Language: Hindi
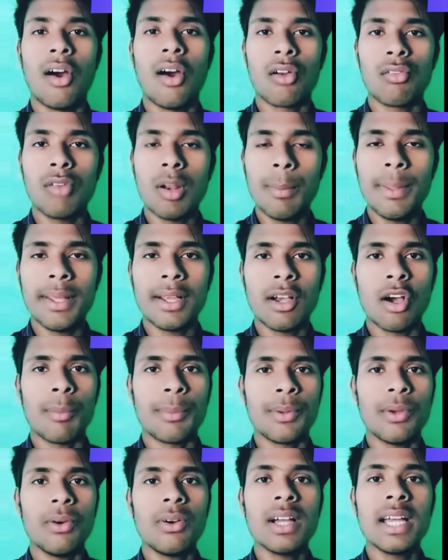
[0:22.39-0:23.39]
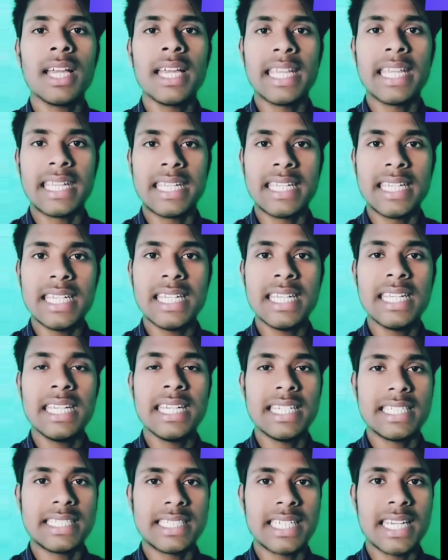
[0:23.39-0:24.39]
और विल बी का उपयोग ही
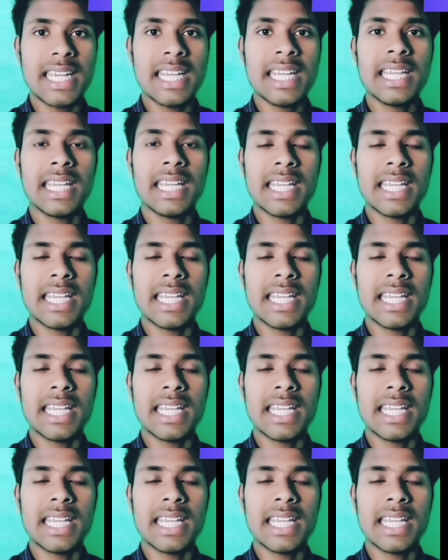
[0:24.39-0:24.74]
शी